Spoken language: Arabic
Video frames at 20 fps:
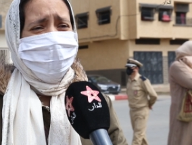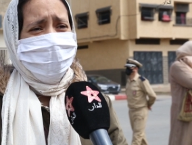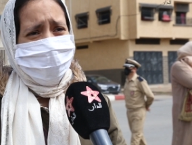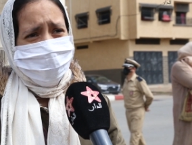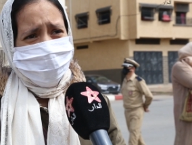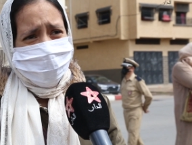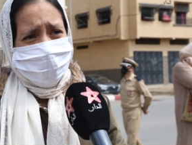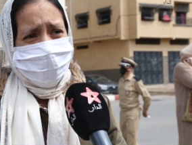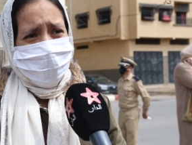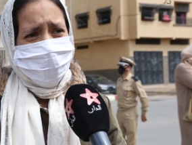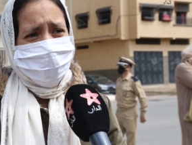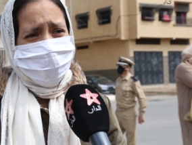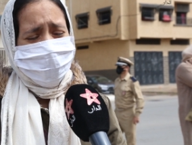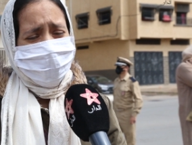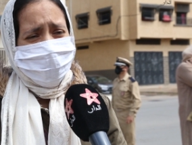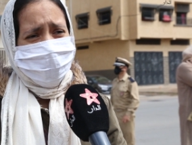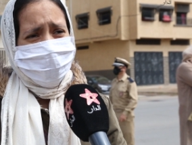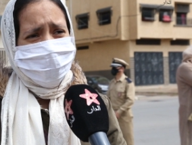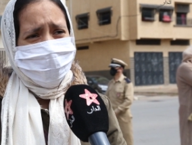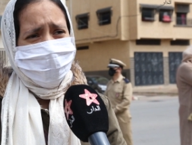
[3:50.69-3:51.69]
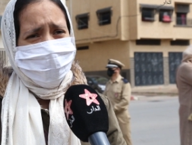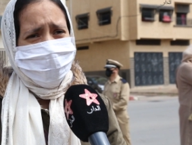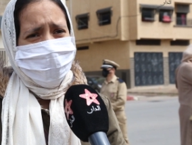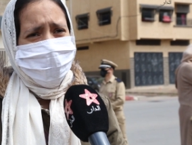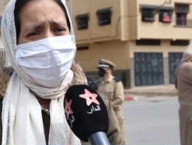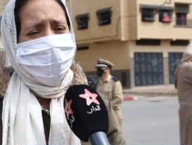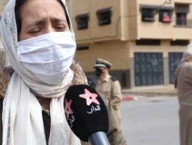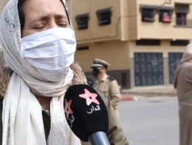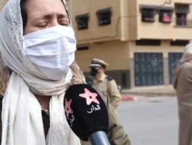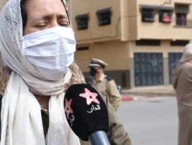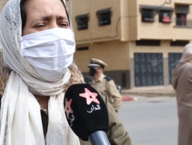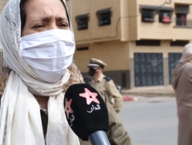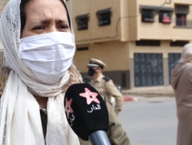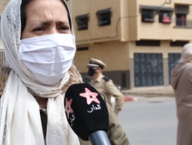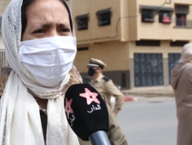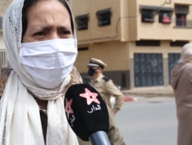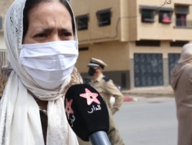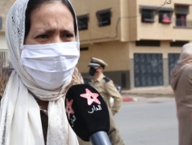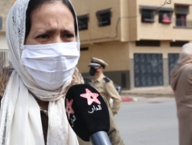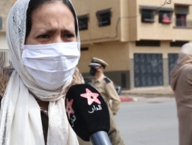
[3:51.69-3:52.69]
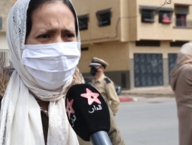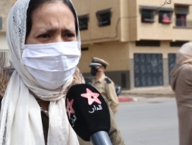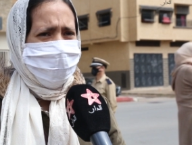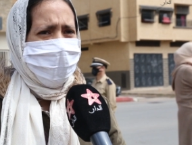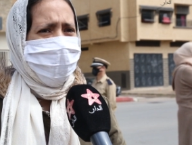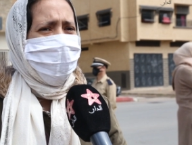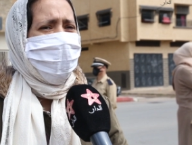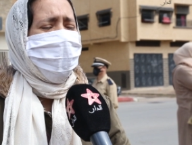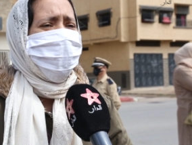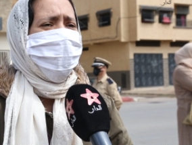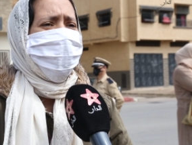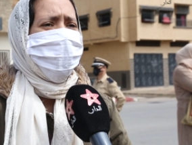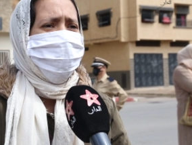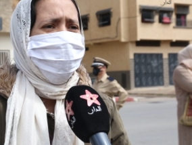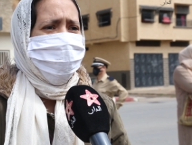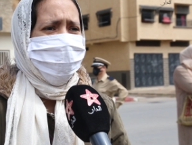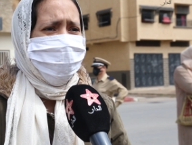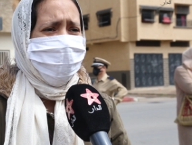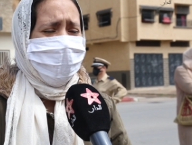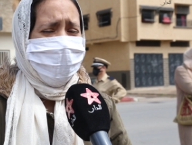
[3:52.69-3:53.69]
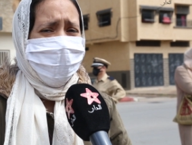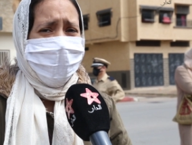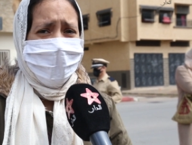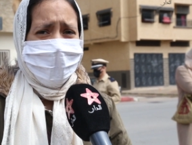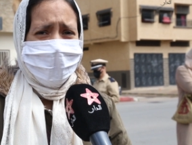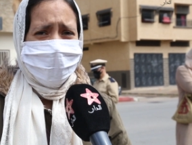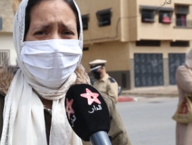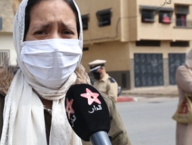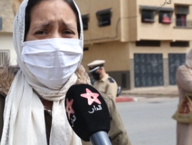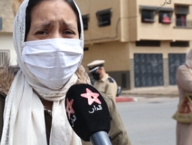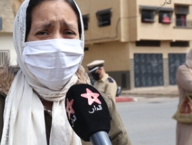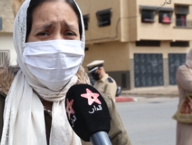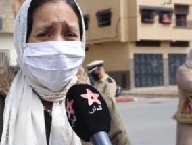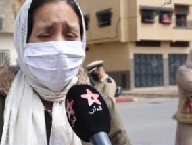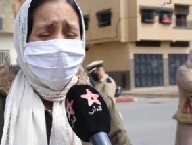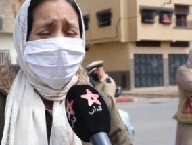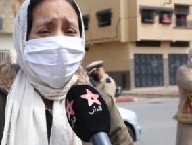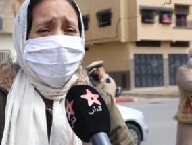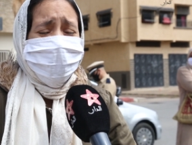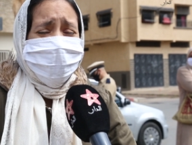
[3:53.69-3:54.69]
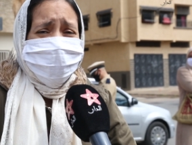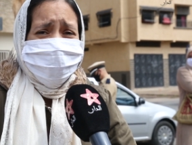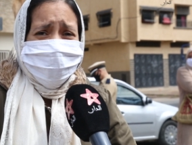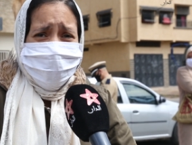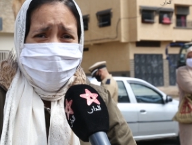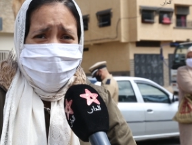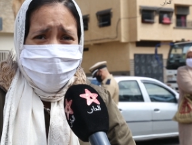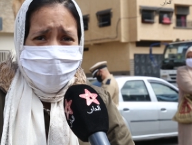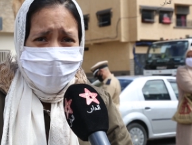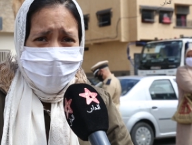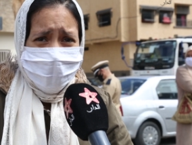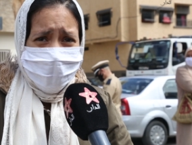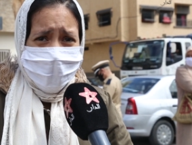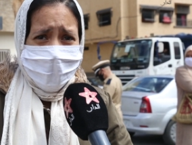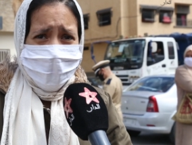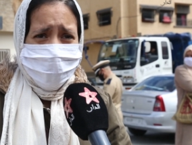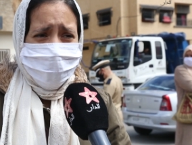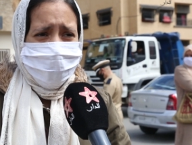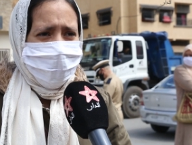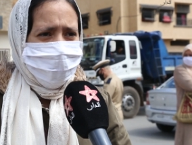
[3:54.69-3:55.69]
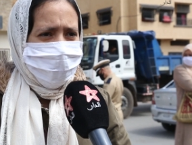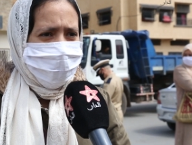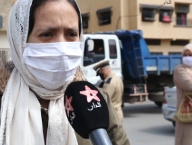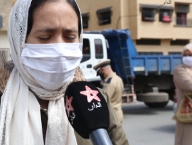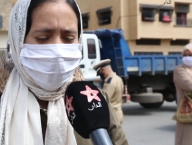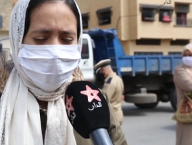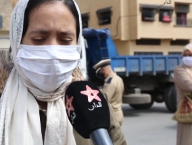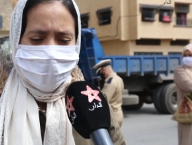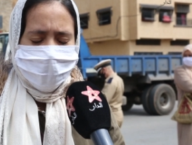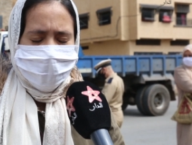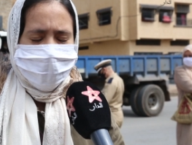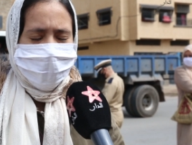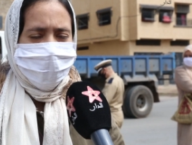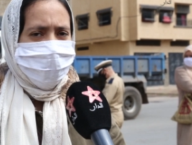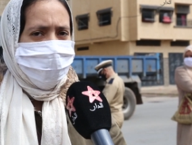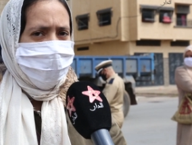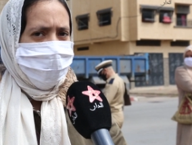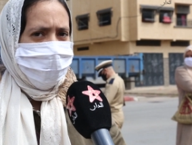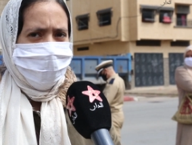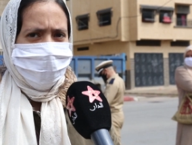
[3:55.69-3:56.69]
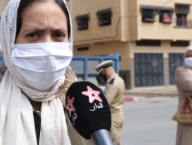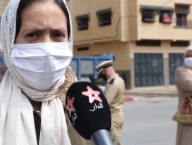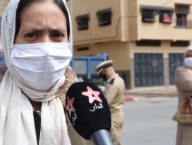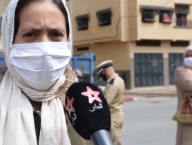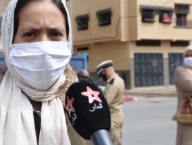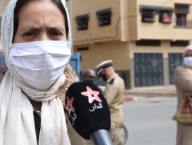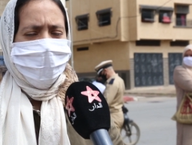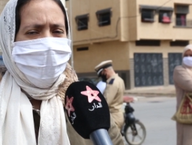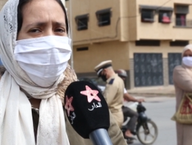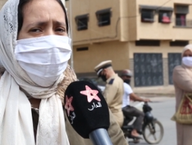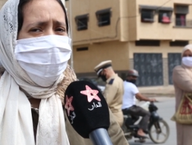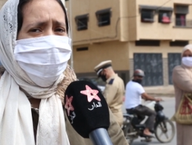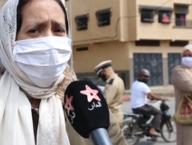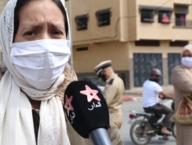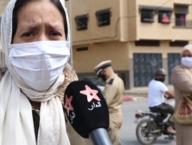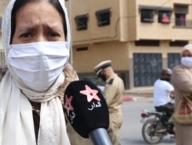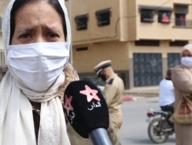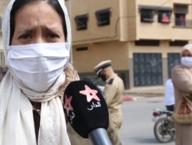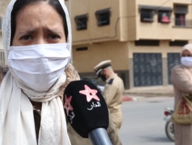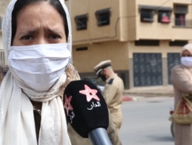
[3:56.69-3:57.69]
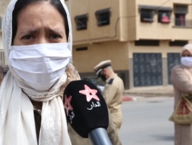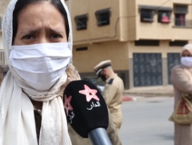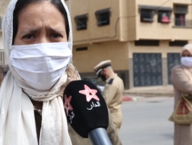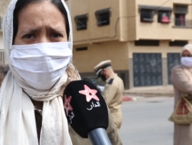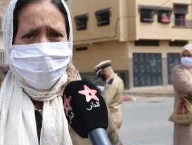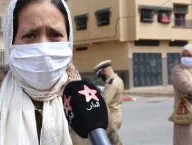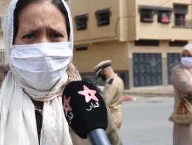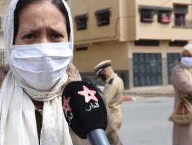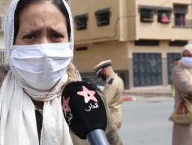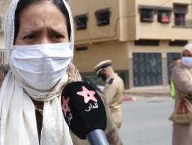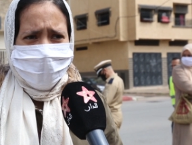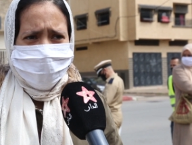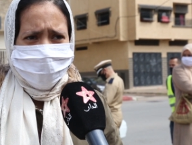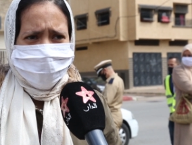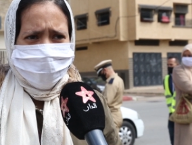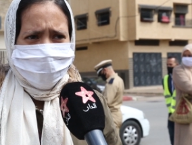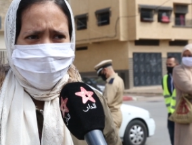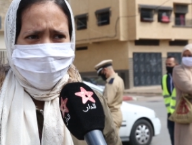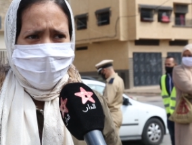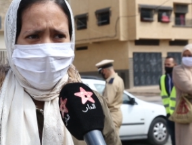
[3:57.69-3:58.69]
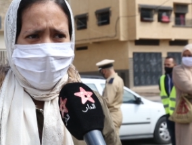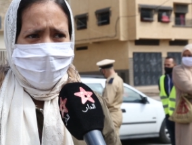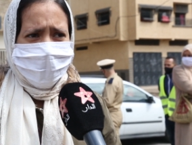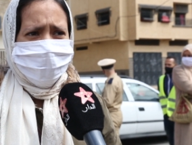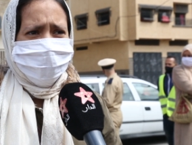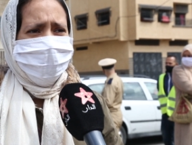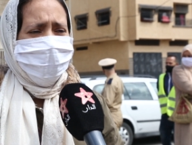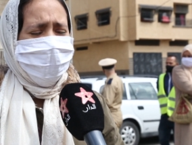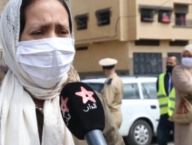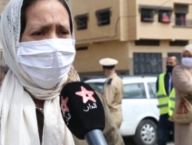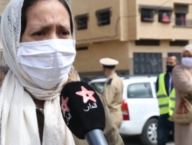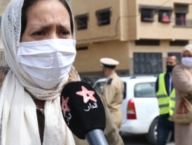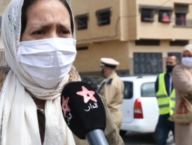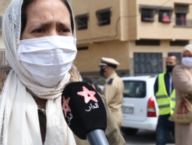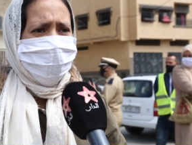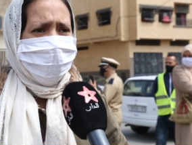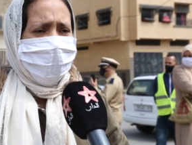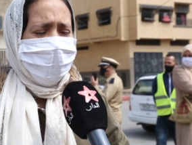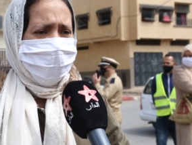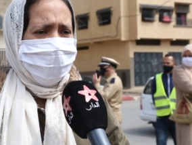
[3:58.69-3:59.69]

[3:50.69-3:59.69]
كان قال ديك الهضره اللي قال لكم راه هي اللي كاينه راه ما غاديش تبدل يعني هذا راه كيفرض علينا بانه داكشي اللي كاين هو اللي كاين ما فتح ليناش باب النقاش تعنت في